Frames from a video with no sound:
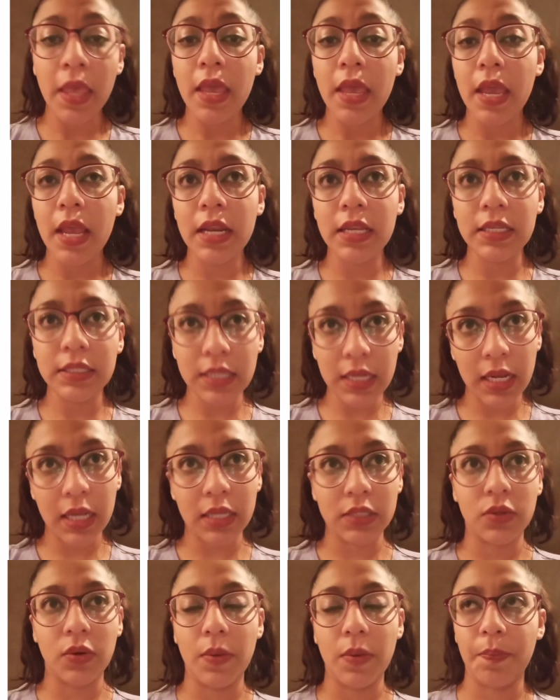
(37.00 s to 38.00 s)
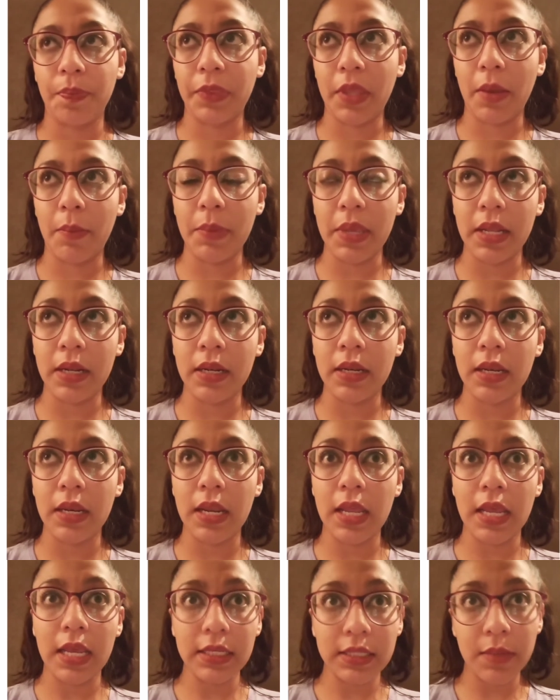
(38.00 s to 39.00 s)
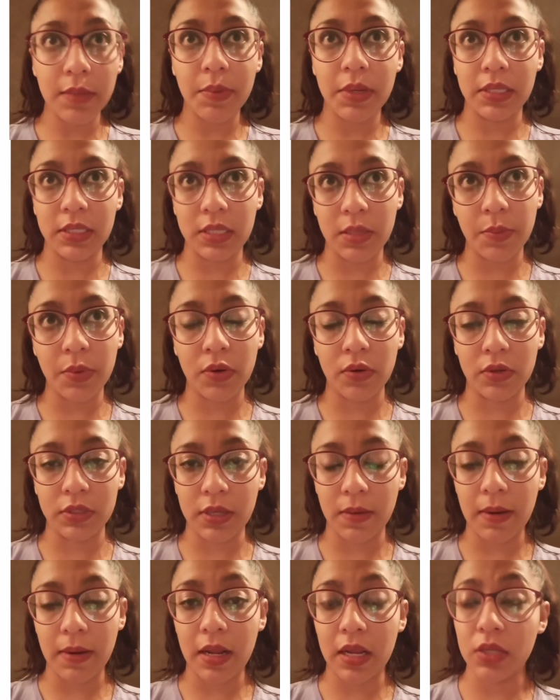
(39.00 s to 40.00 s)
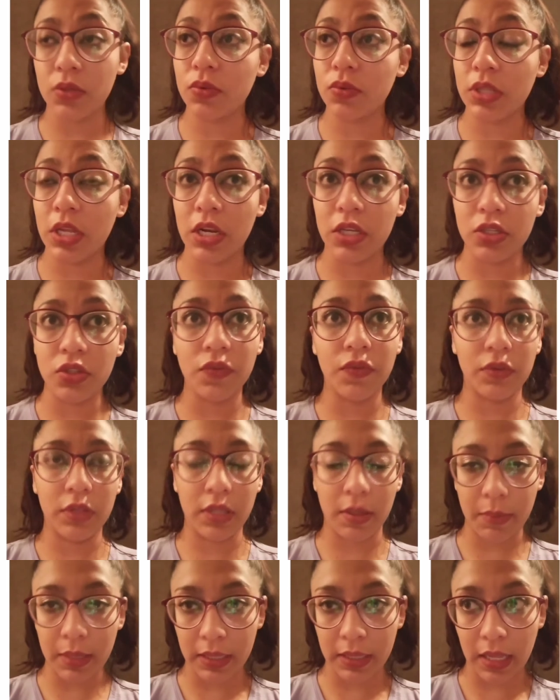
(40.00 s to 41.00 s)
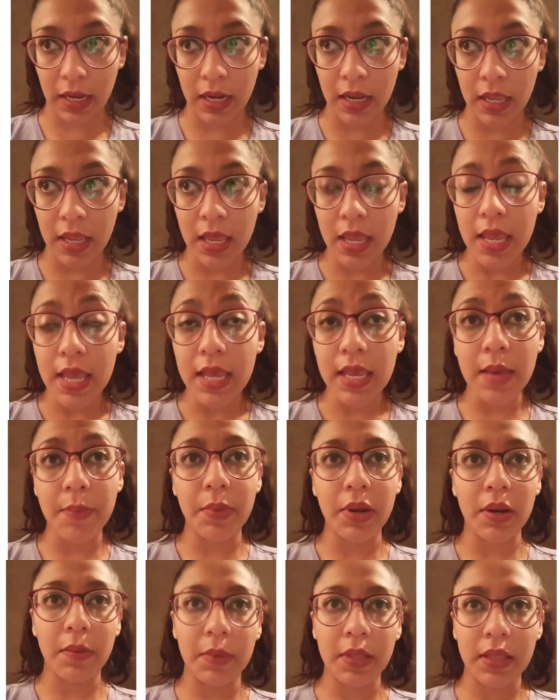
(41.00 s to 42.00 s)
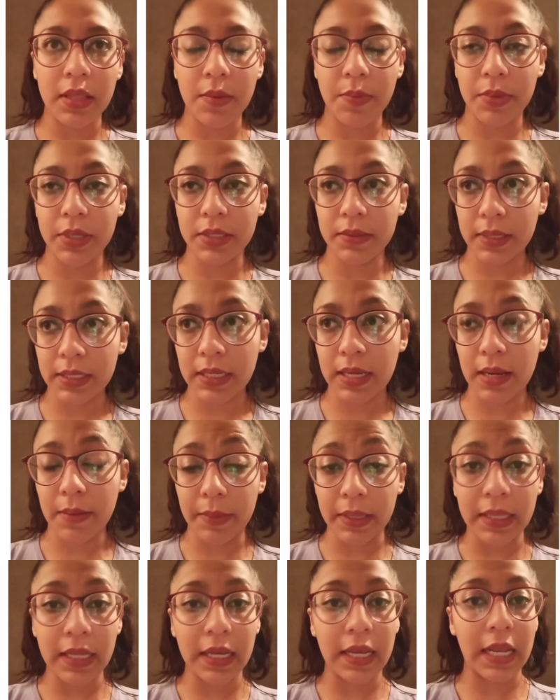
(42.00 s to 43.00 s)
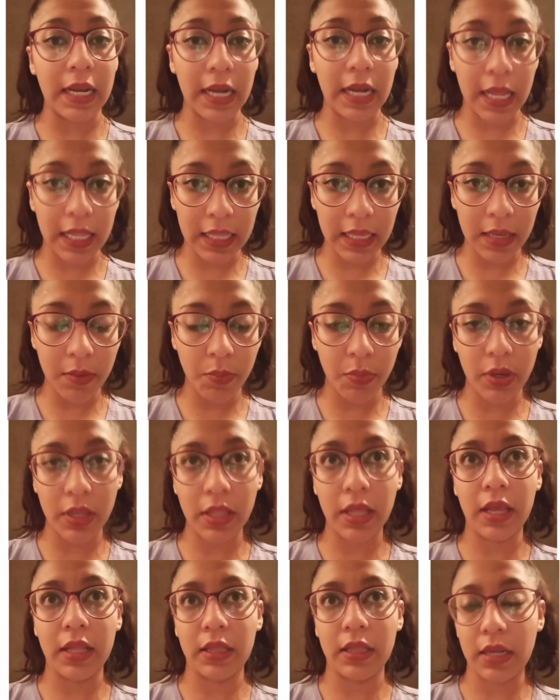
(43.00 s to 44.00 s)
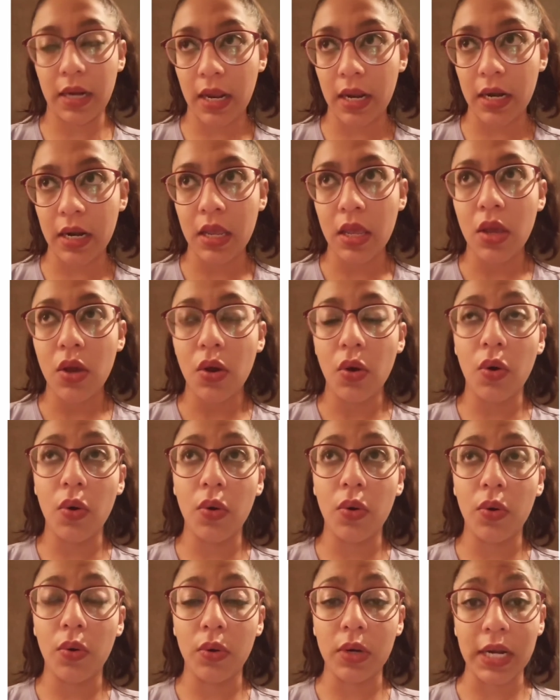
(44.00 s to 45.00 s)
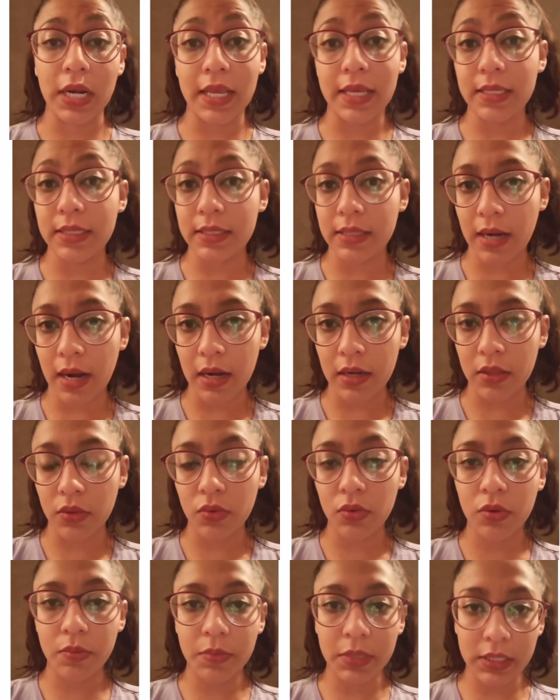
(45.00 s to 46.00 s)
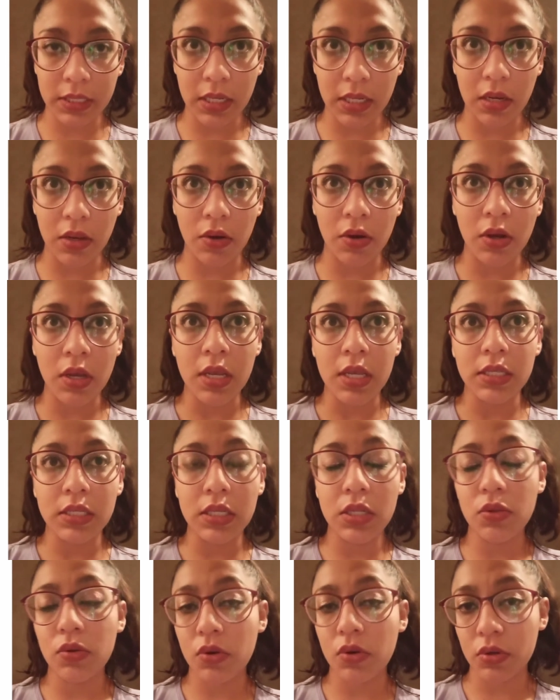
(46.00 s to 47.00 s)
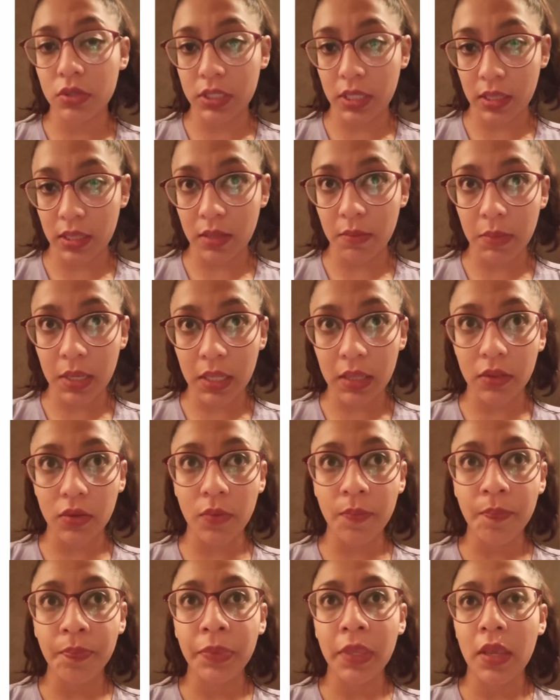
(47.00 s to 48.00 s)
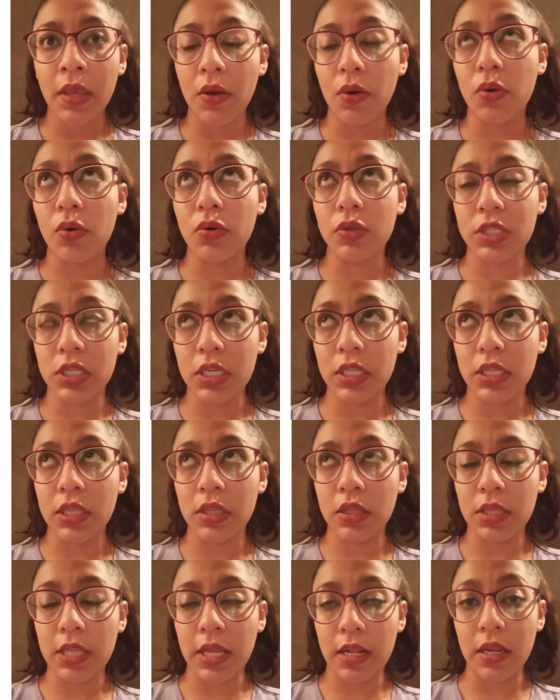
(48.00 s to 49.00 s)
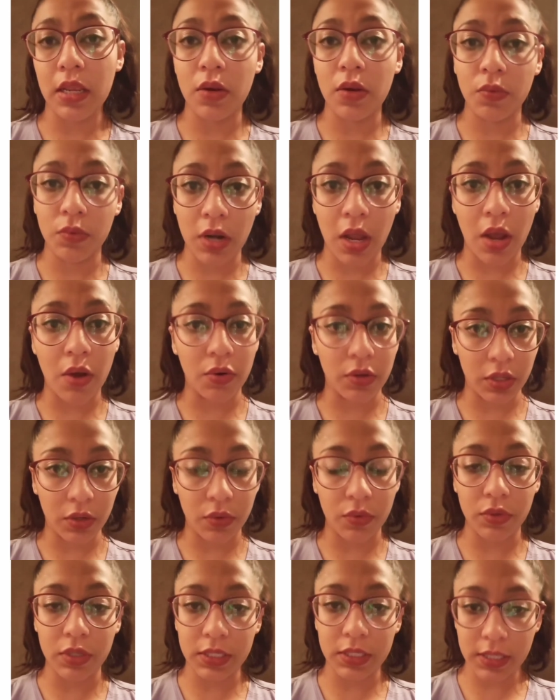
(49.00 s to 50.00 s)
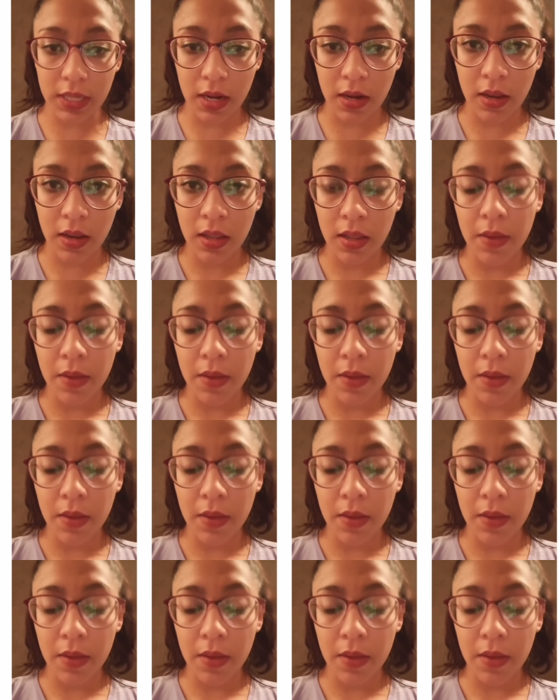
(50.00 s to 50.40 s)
En este caso, mm, también este principio nos habla que es un derecho fundamental que permite pues básicamente que nadie pueda entrar o registrar tu domicilio sin tu consentimiento o sin tener una orden judicial.